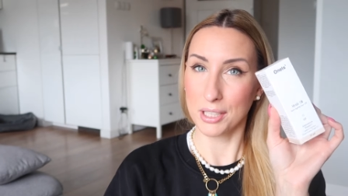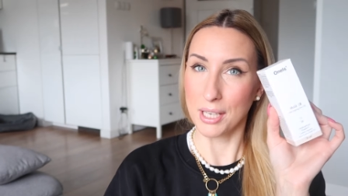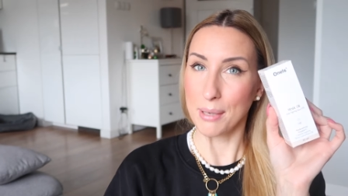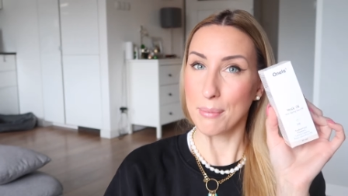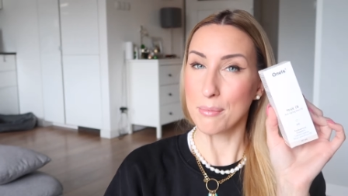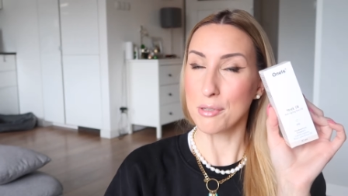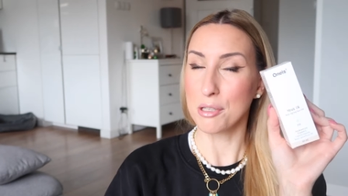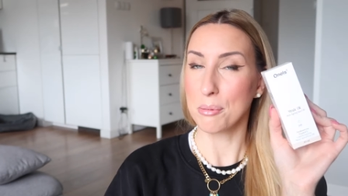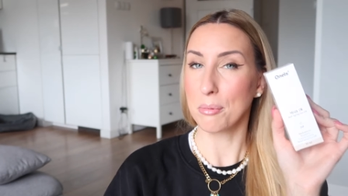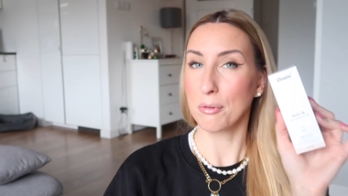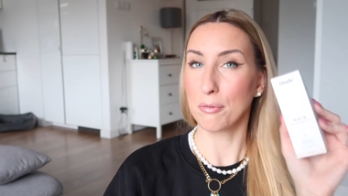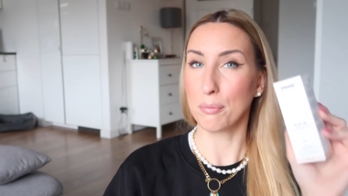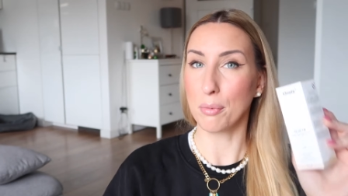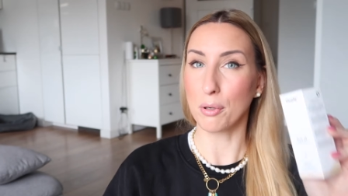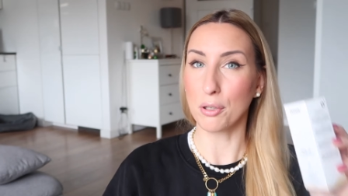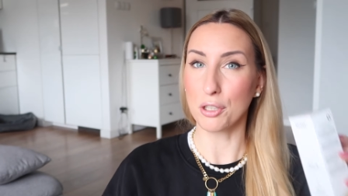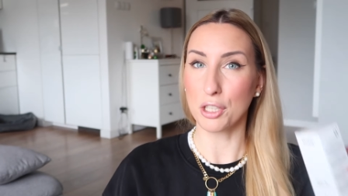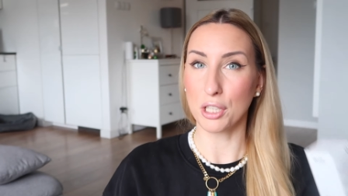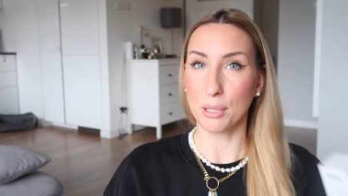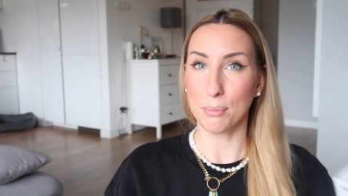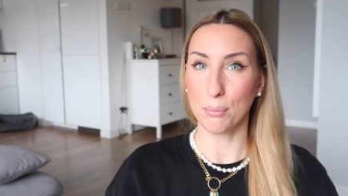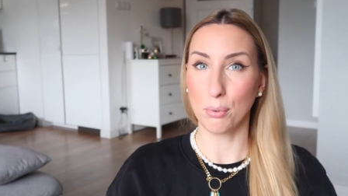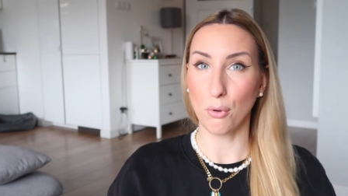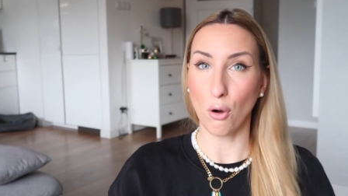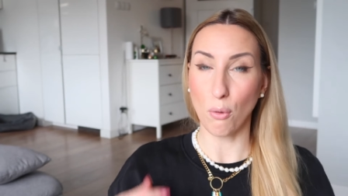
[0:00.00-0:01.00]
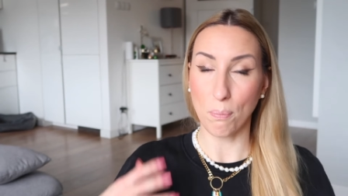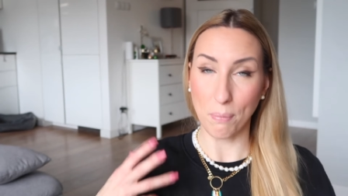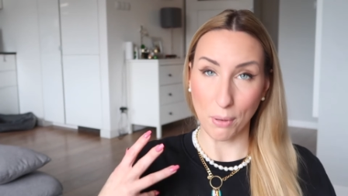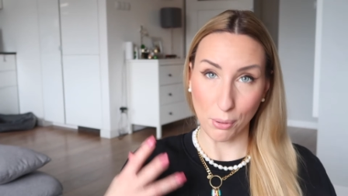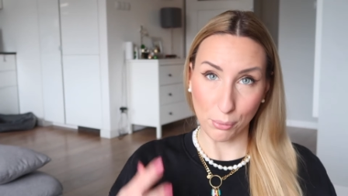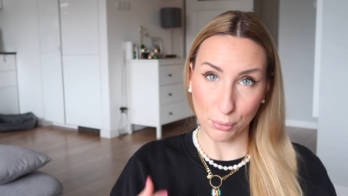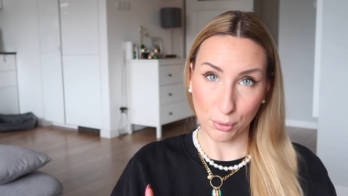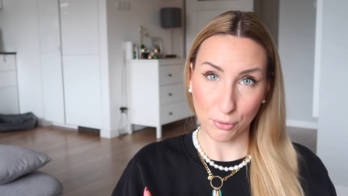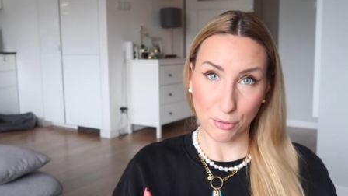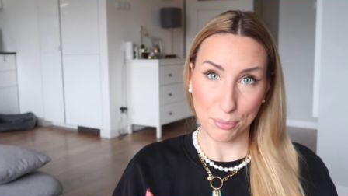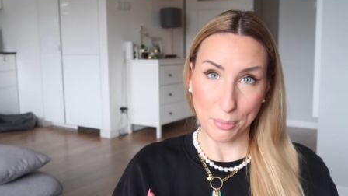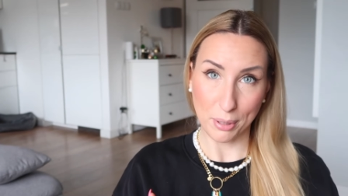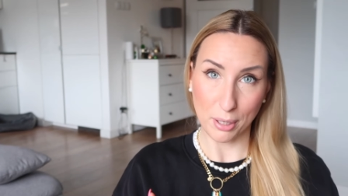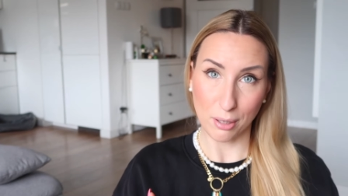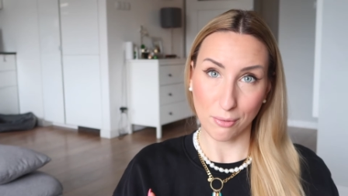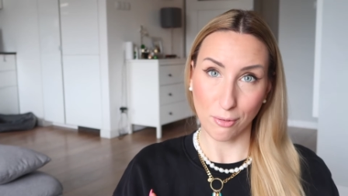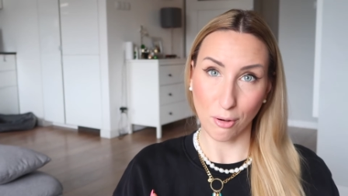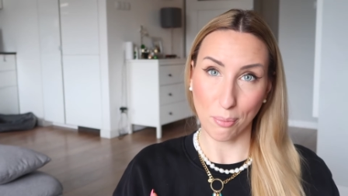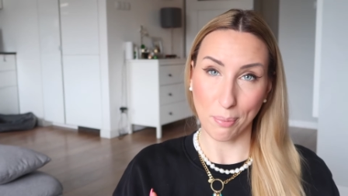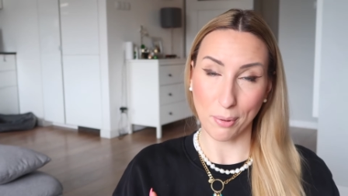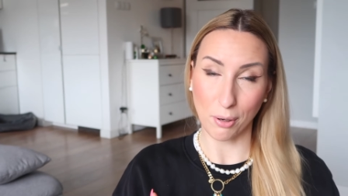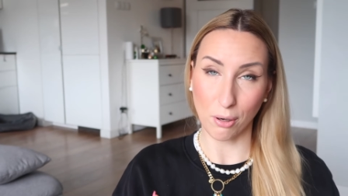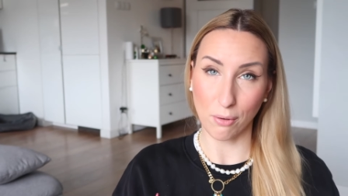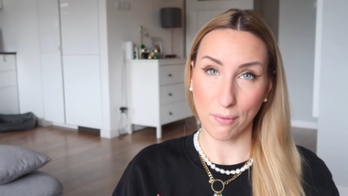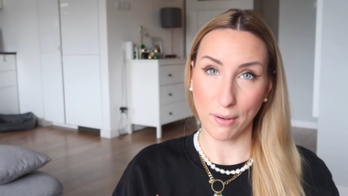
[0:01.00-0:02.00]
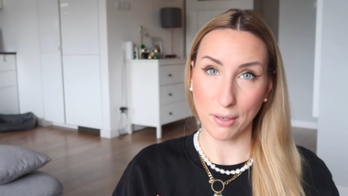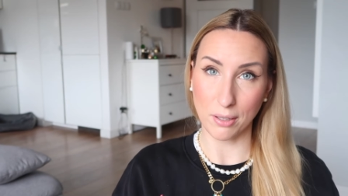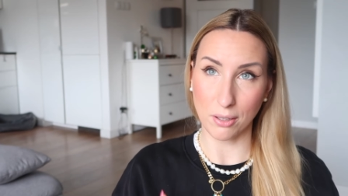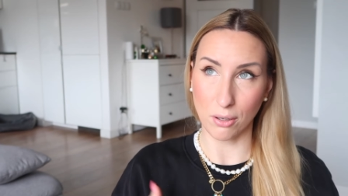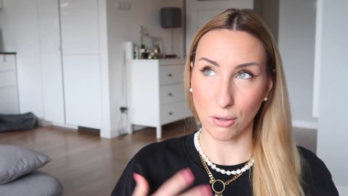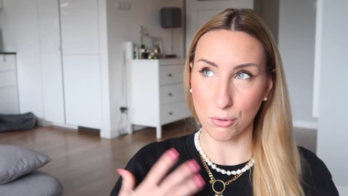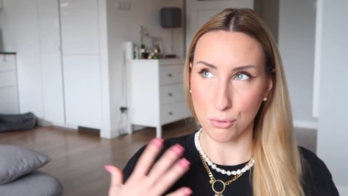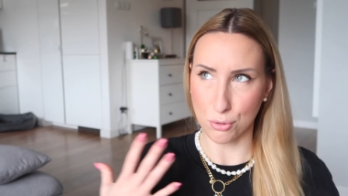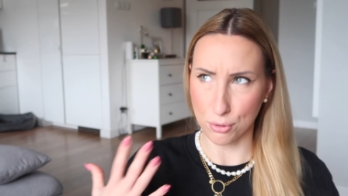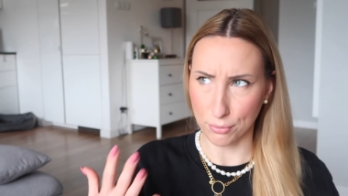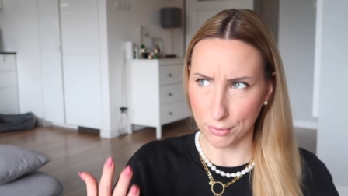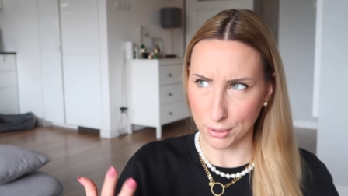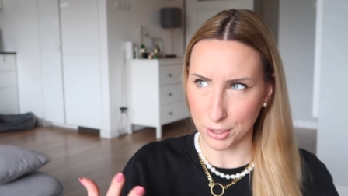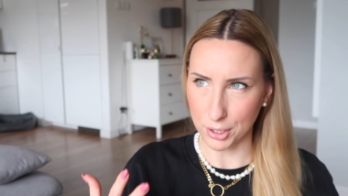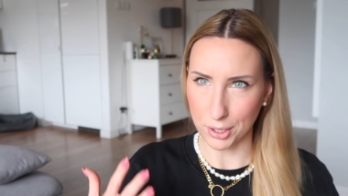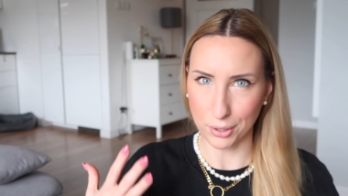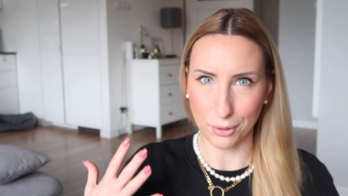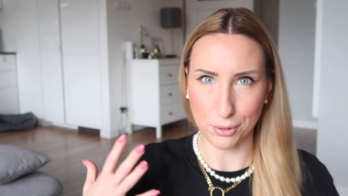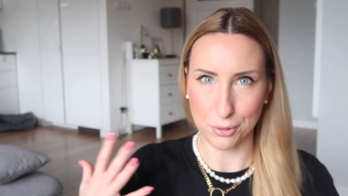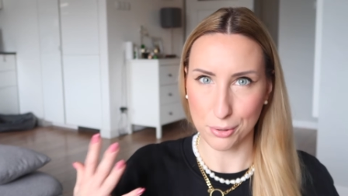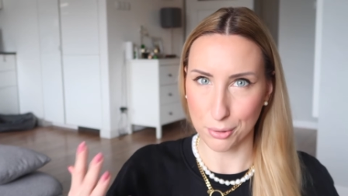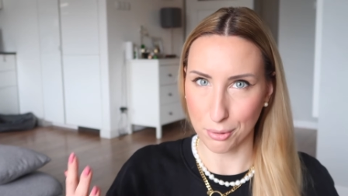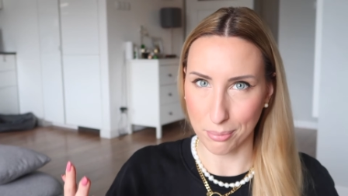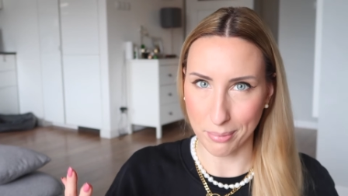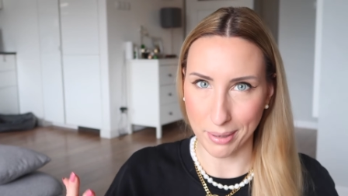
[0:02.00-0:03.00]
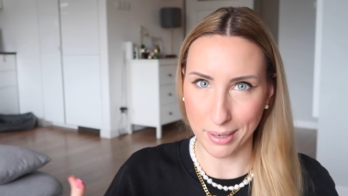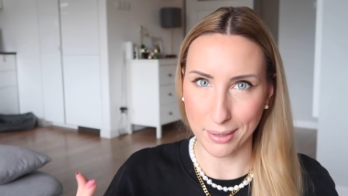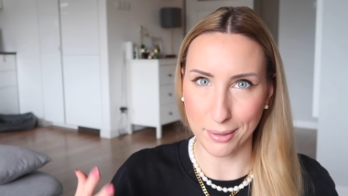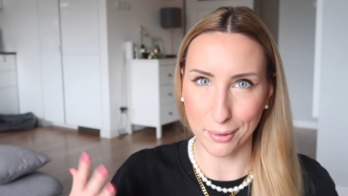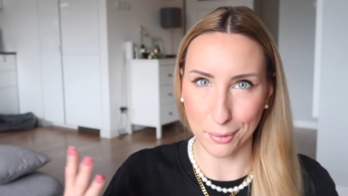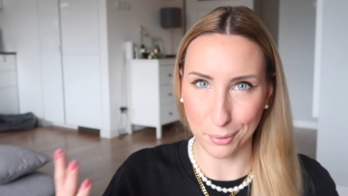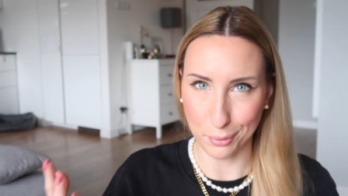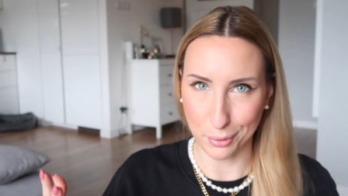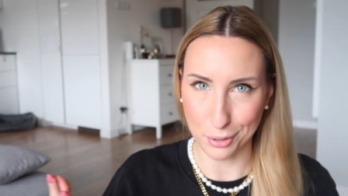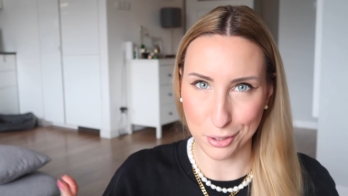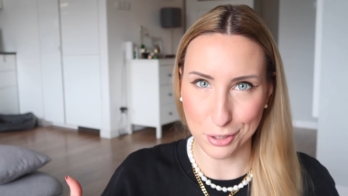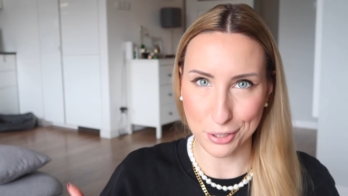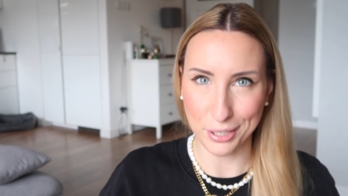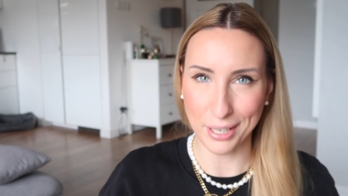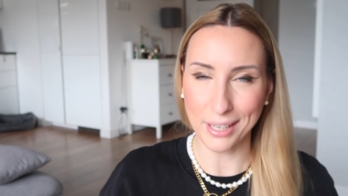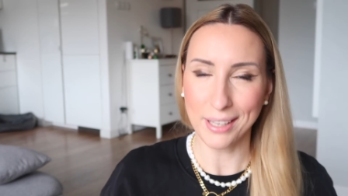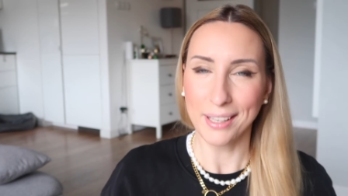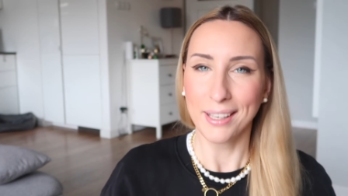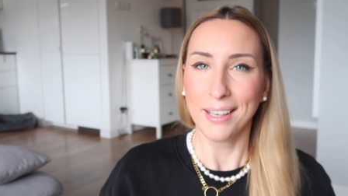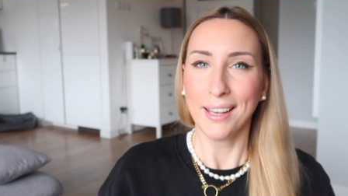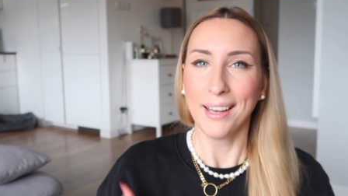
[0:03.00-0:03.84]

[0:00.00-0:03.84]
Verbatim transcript: chciałam, żeby w boxie było pełnowymiarowe opakowanie, oczywiście to jest normalne, logiczne,